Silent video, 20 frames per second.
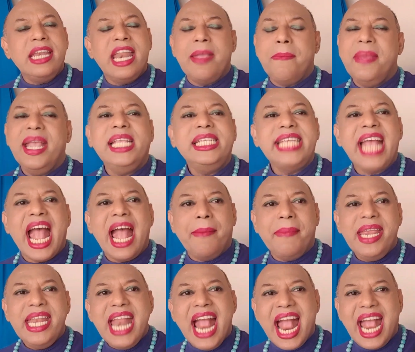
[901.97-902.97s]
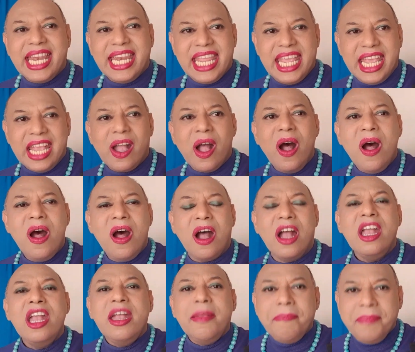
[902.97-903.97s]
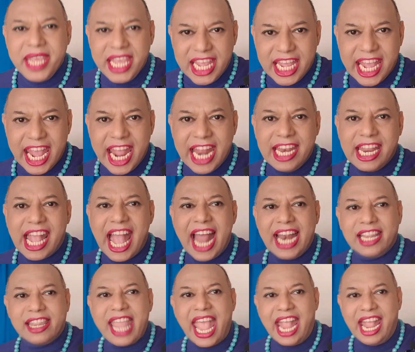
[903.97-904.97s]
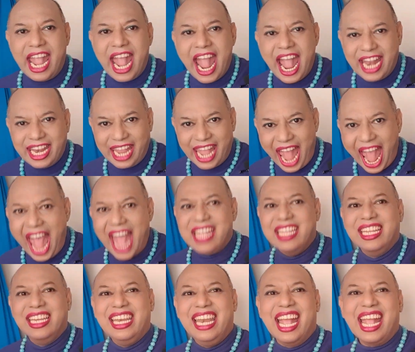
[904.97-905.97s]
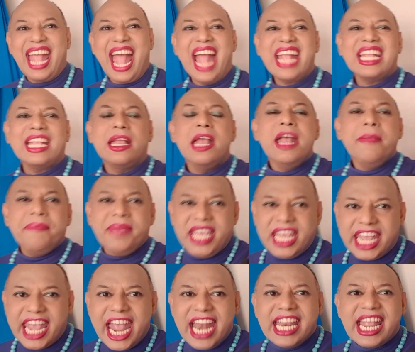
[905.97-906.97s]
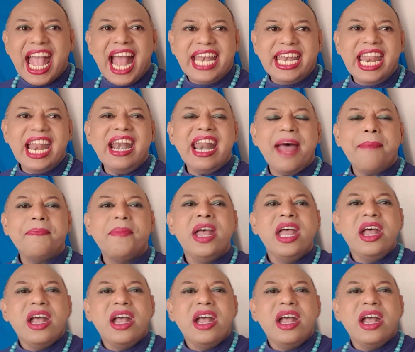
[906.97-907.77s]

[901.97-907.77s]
ในไม่ช้าไม่นานนี้ก็มีเกณฑ์การแต่งงานค่ะนะคะมีเกณฑ์การได้รับ